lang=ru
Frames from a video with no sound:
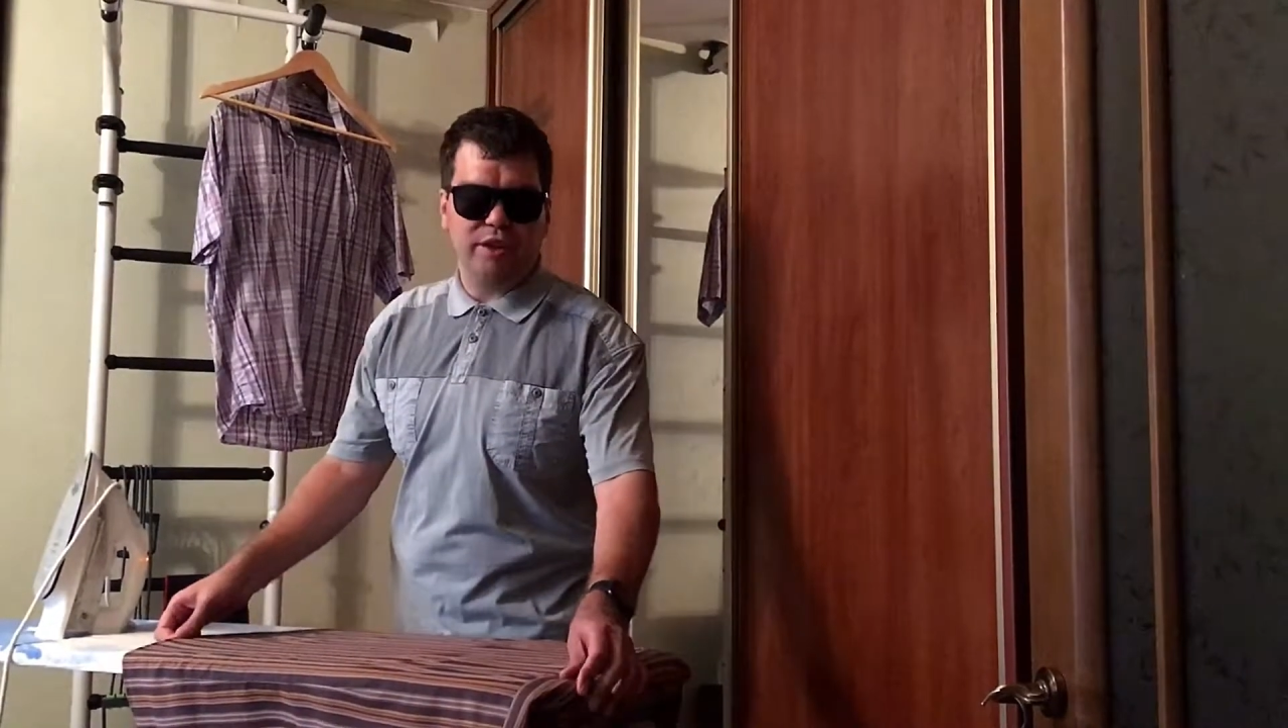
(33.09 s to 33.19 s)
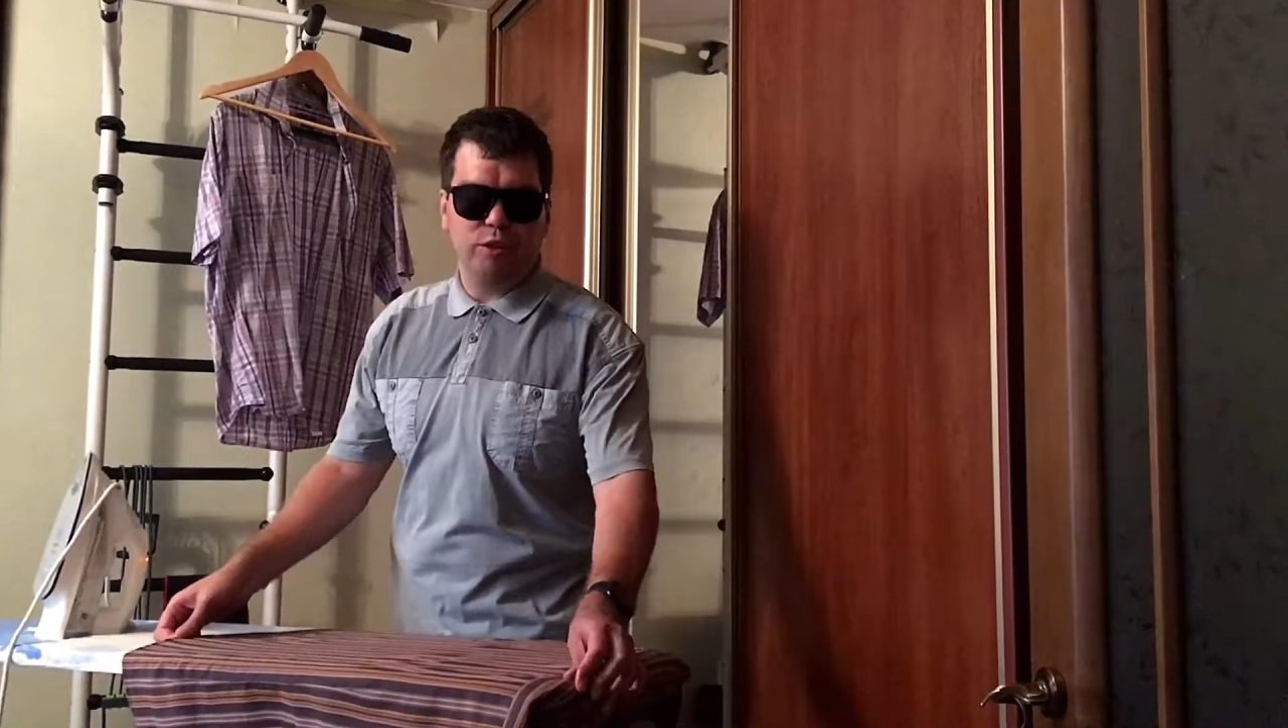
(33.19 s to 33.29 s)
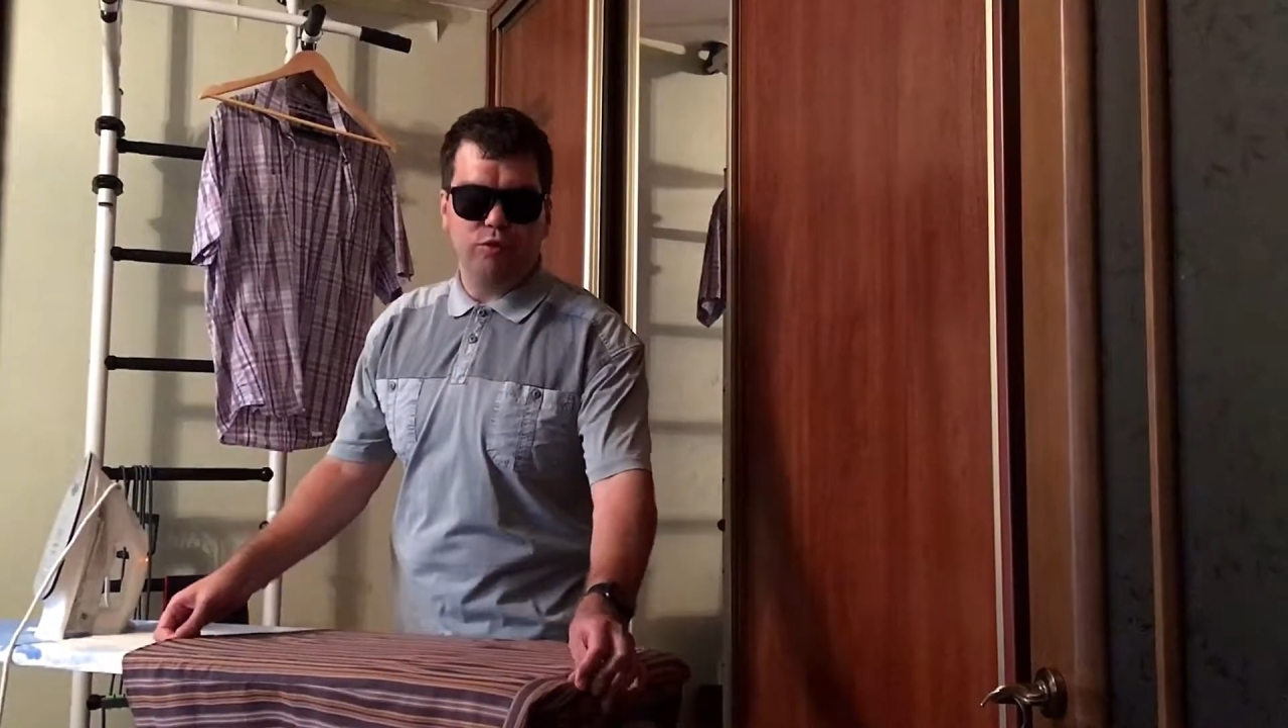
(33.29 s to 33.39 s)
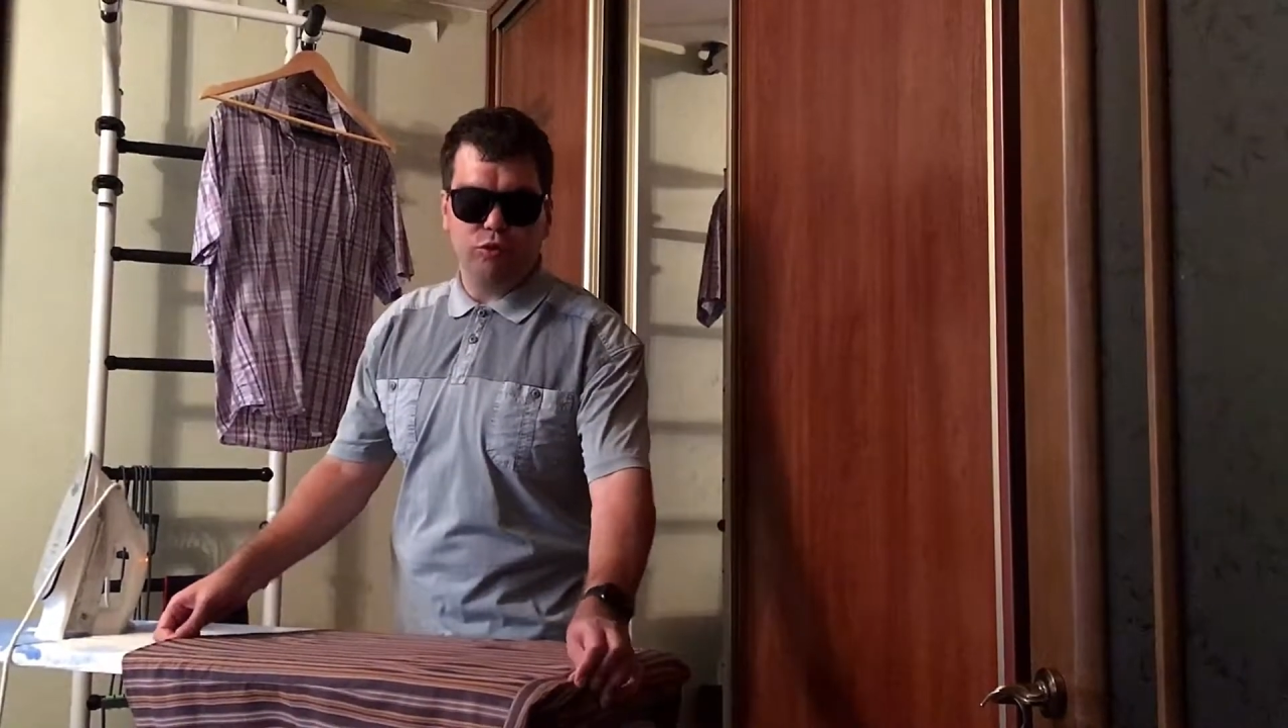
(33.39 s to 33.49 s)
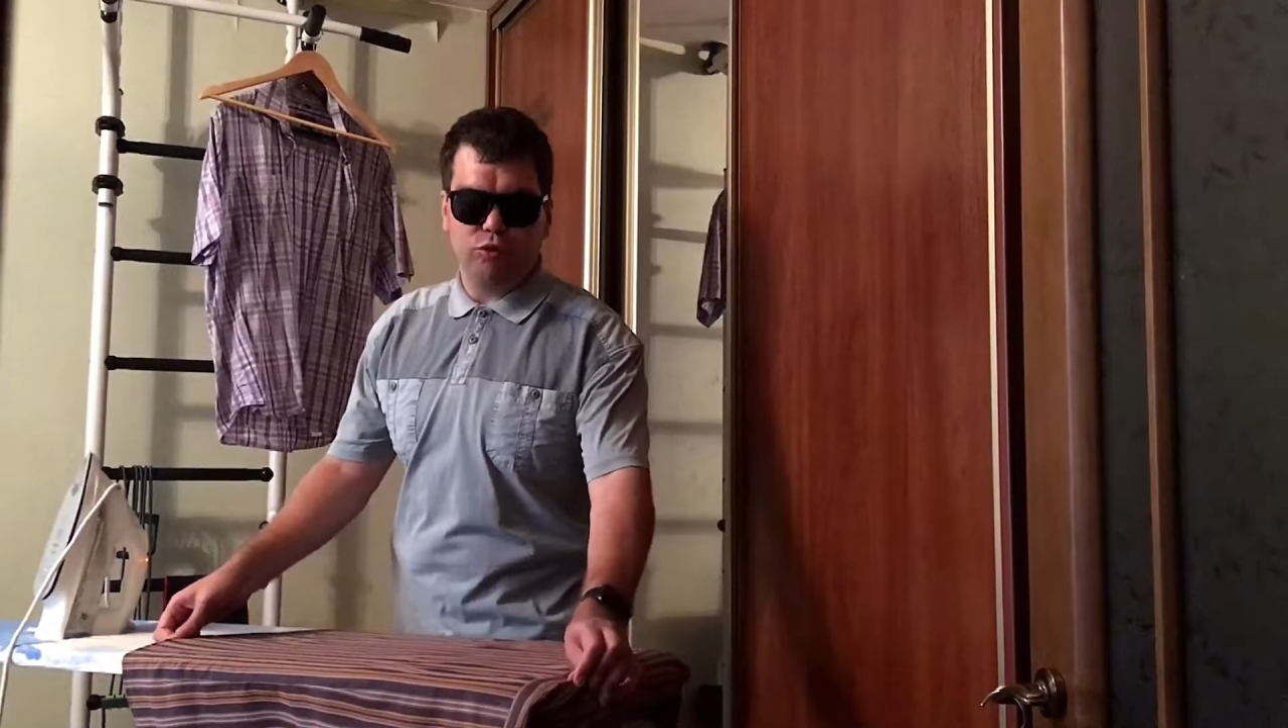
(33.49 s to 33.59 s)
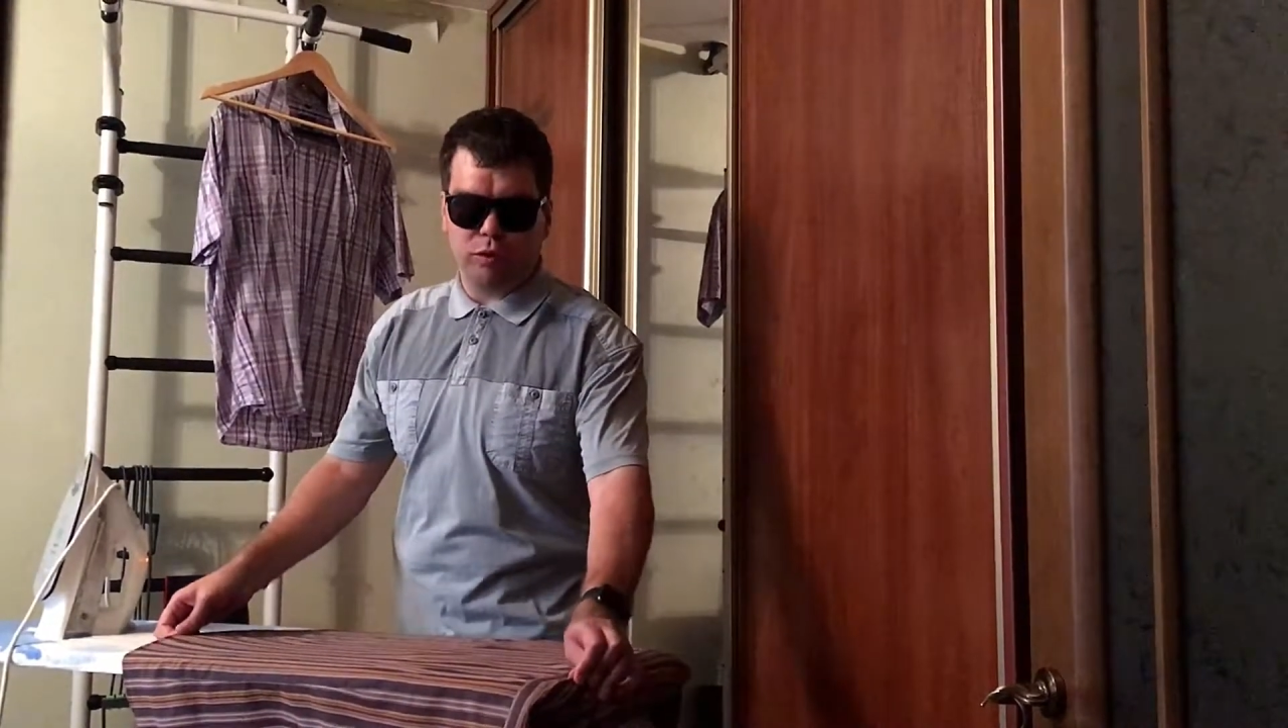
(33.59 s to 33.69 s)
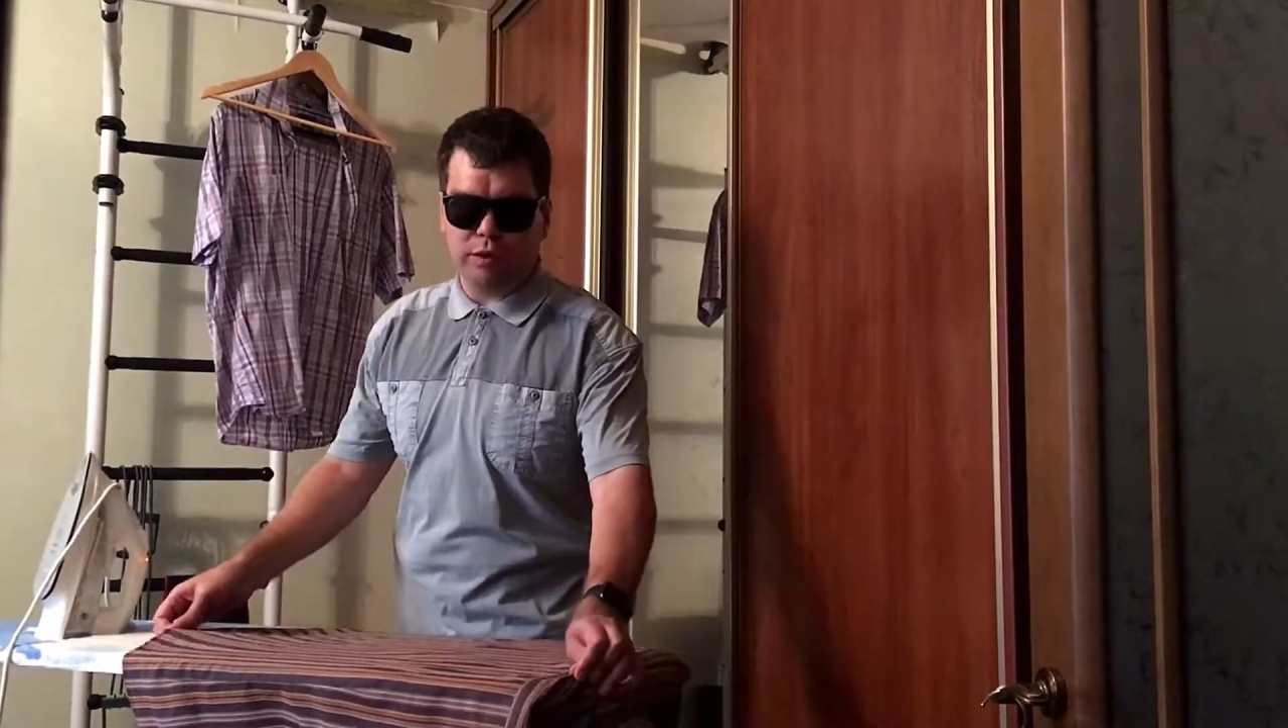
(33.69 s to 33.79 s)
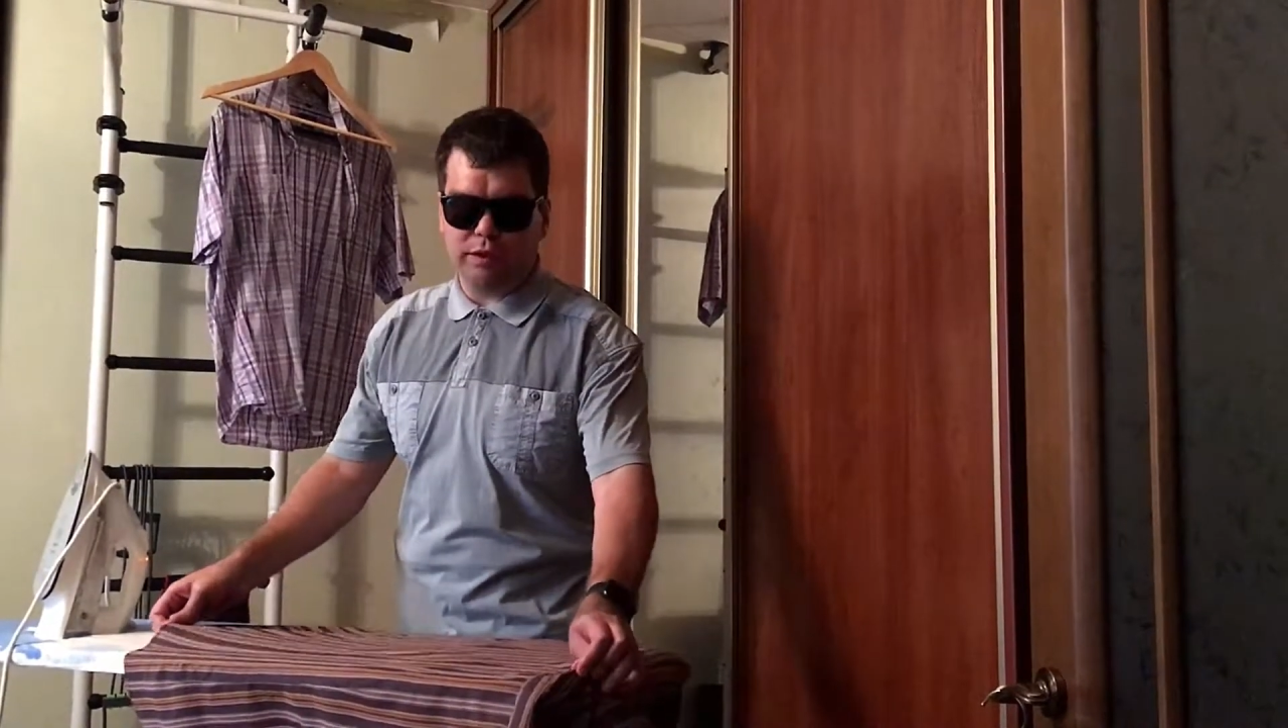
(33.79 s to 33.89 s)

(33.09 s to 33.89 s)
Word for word: неуютной